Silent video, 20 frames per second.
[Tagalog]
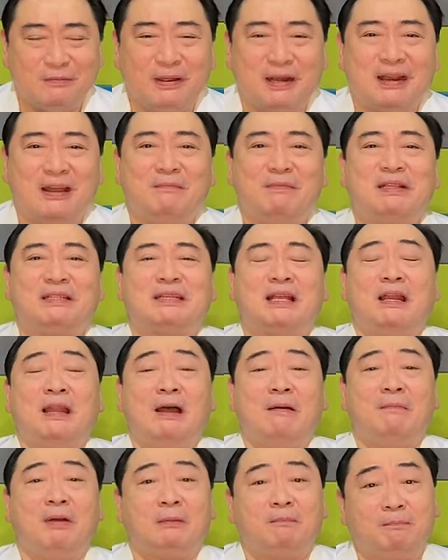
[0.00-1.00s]
maraming
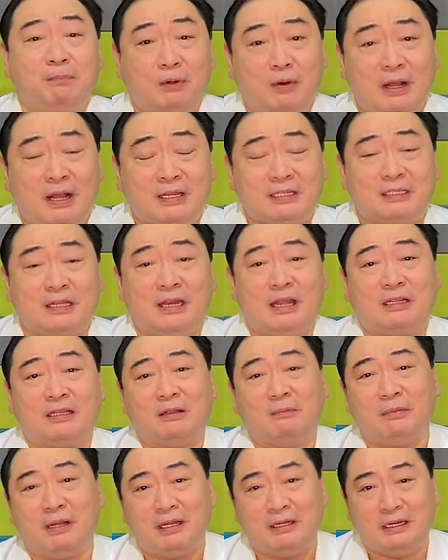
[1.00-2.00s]
salamat po ha, ah, sa lahat
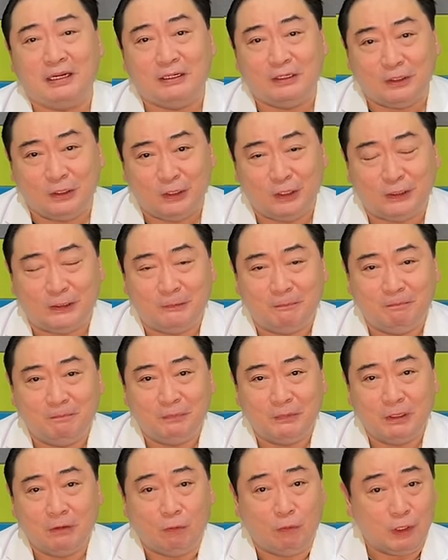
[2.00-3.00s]
ng mga nanood.
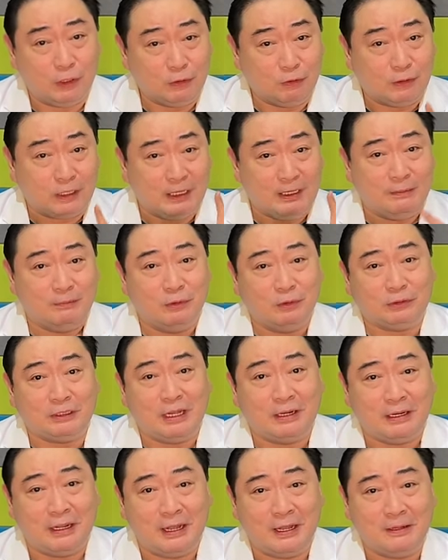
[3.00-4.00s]
Huwag niyong
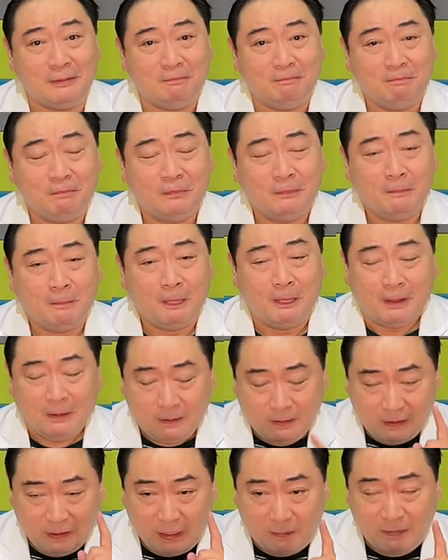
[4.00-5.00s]
kalimutan ha,
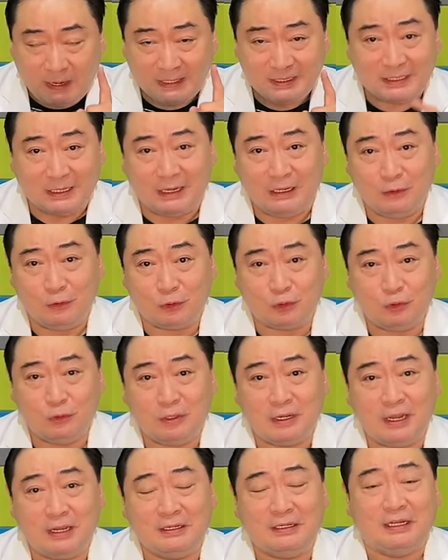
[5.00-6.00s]
gabay sa
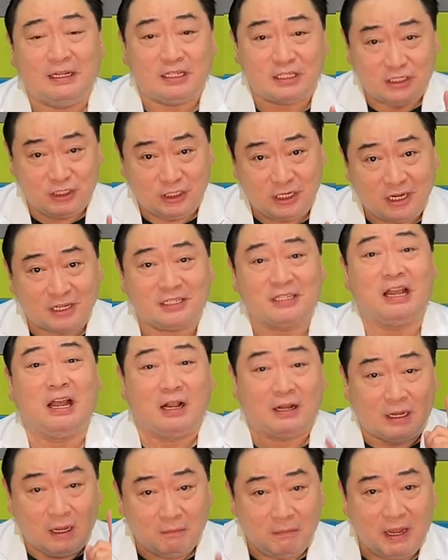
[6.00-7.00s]
kalusugan is just a
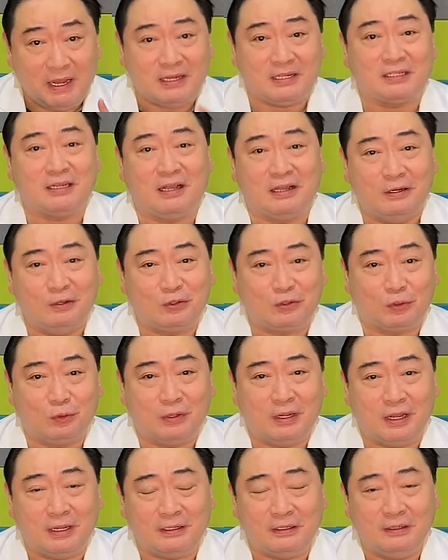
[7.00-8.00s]
gabay sa
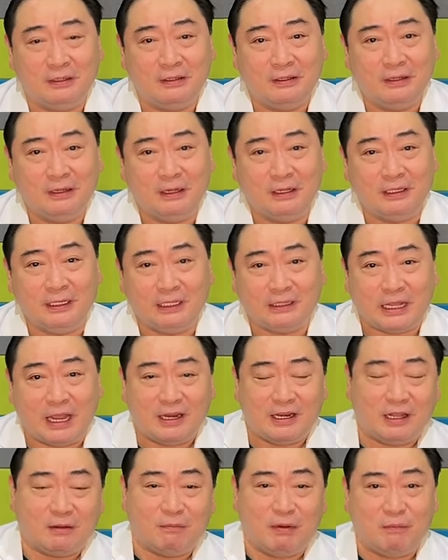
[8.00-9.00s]
kalusugan. Hindi tayo
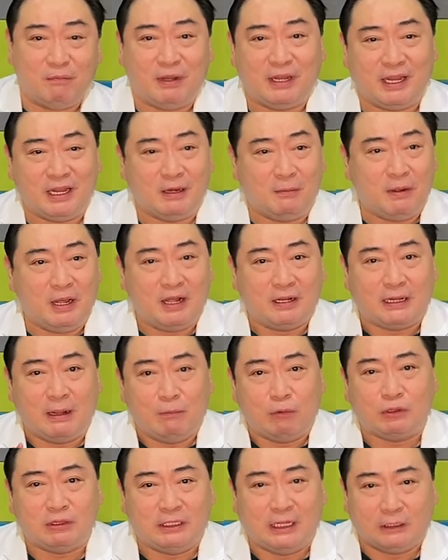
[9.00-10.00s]
nagbibigay ng mga
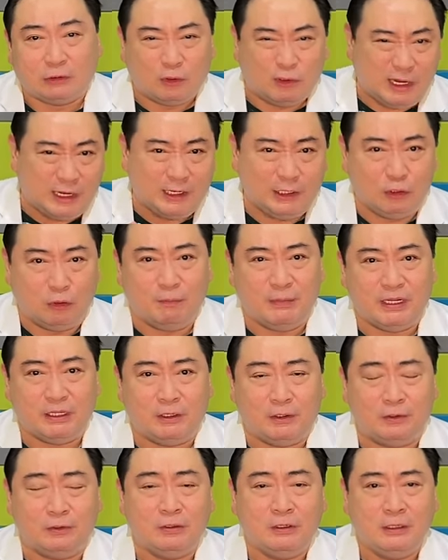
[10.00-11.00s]
gamot dito na inumin
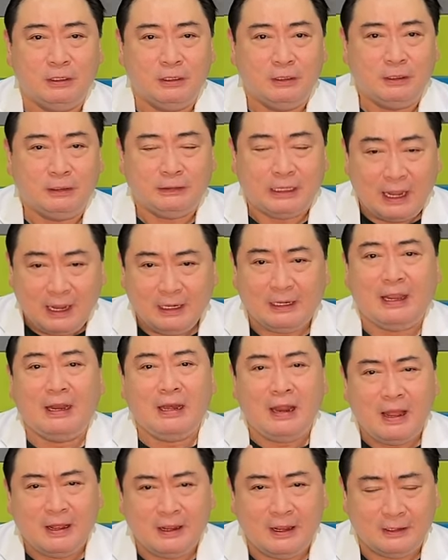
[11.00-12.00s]
nyo dahil
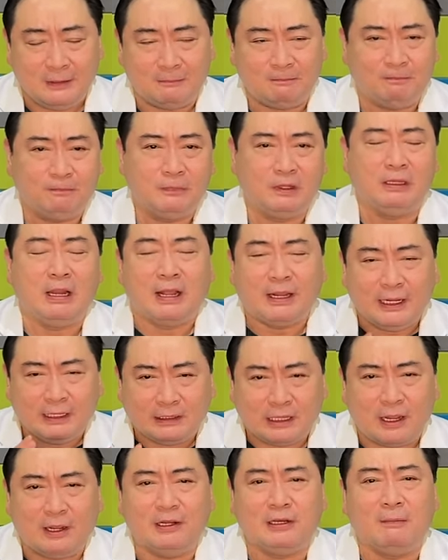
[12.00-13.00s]
kailangan
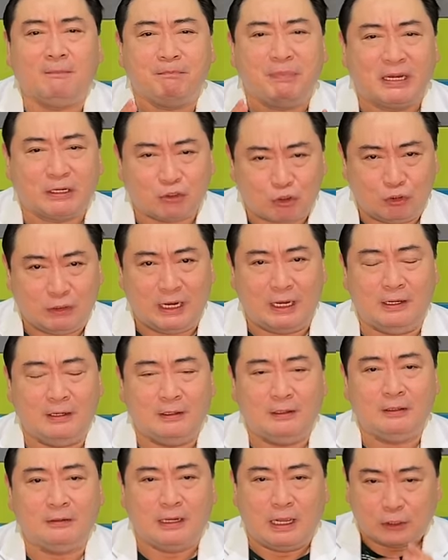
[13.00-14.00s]
nakita kayo ng personal
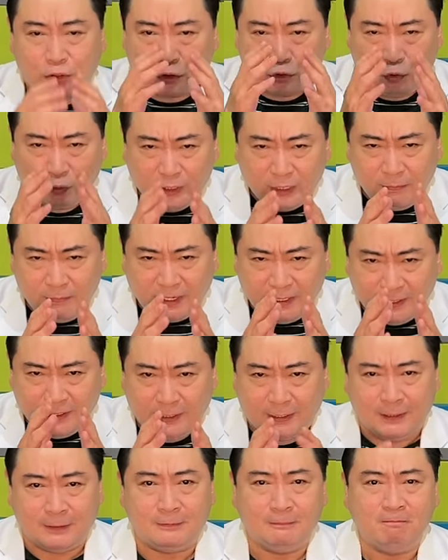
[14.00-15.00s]
na suri
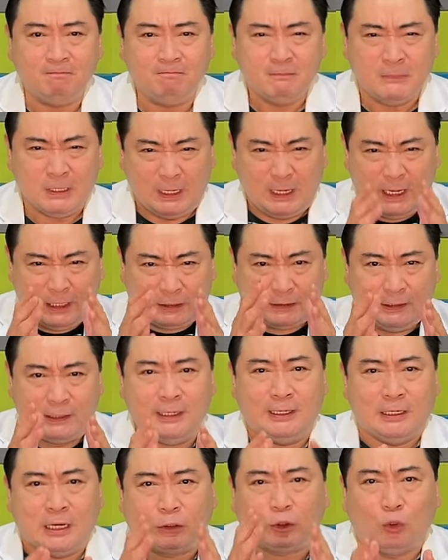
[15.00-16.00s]
maigi at
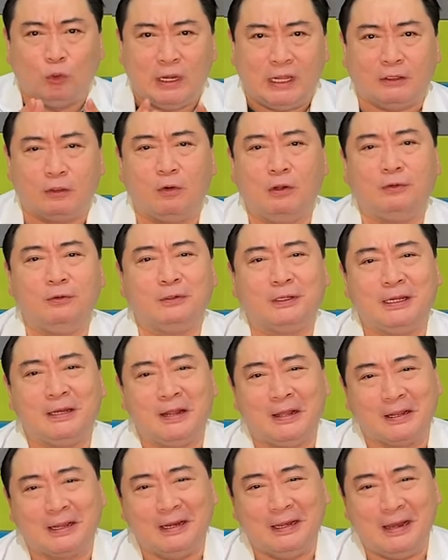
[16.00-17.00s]
hinatulan ko anong
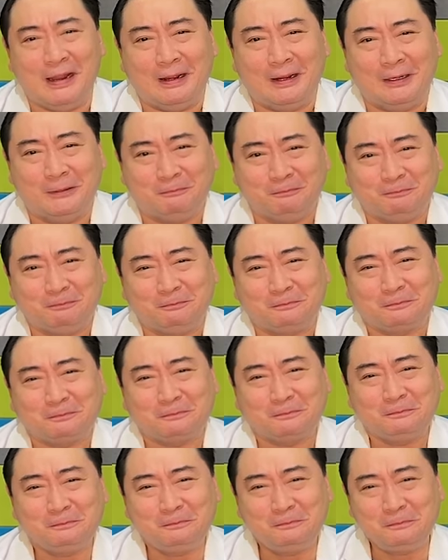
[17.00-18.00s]
kinakailangan.
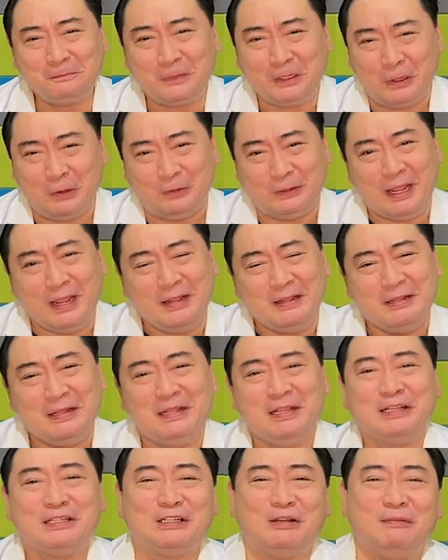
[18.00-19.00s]
Okay?
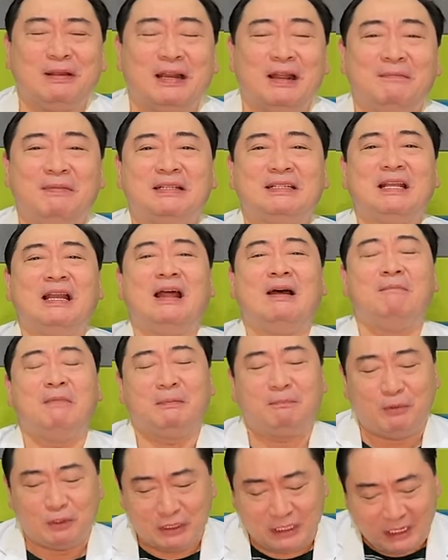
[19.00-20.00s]
So maraming
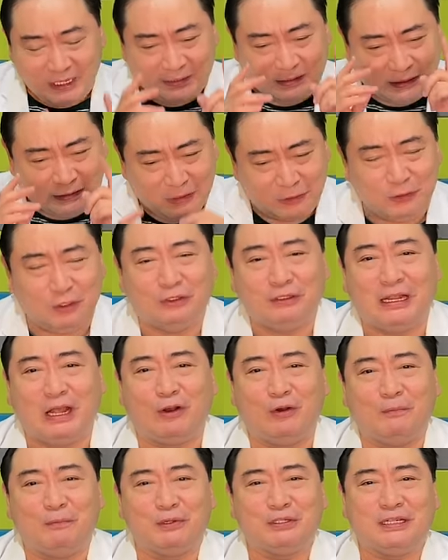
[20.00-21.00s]
salamat po sa lahat ng nanood.
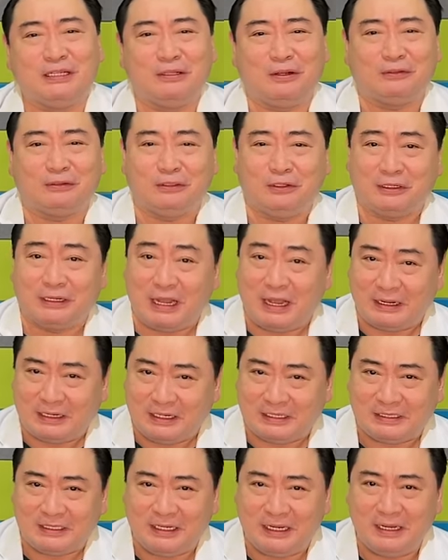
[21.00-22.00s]
Ako po si Dr.
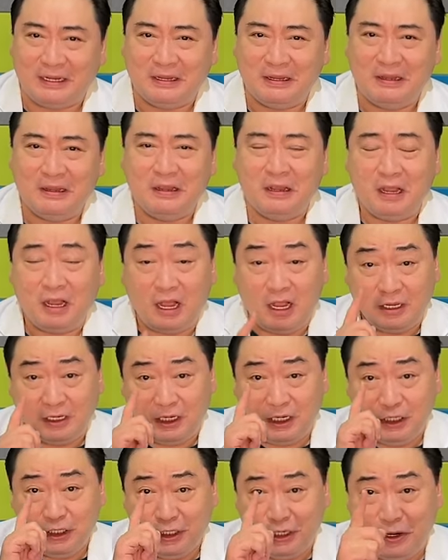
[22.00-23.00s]
Gary C. Ang
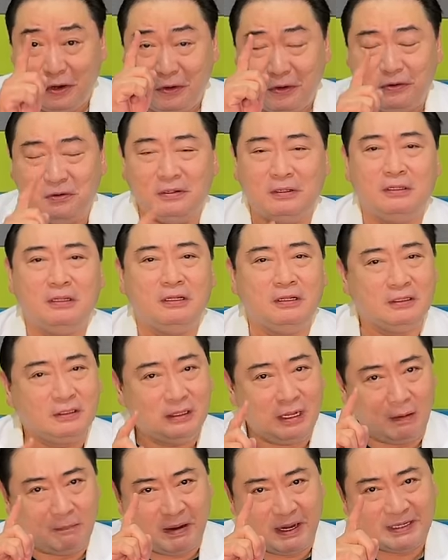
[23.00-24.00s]
inyong
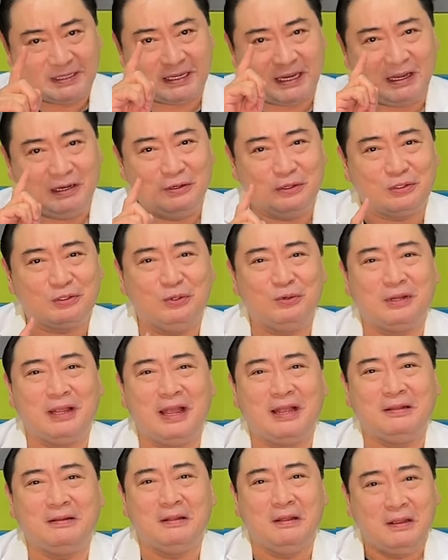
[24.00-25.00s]
gabay sa
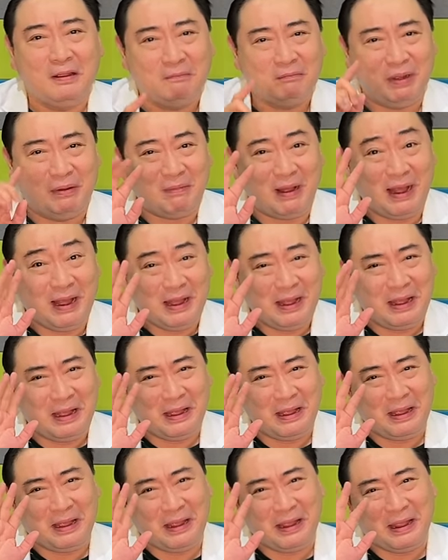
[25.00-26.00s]
kalusugan.
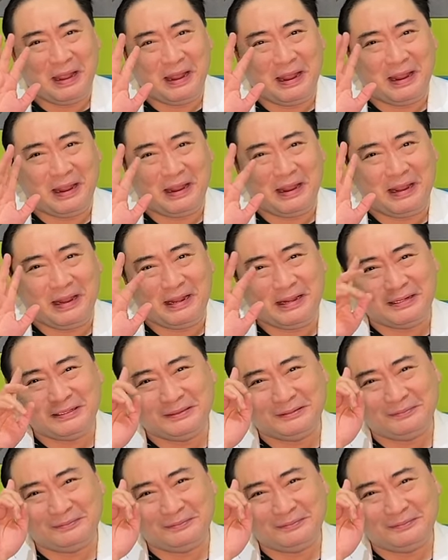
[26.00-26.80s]
Bye-bye!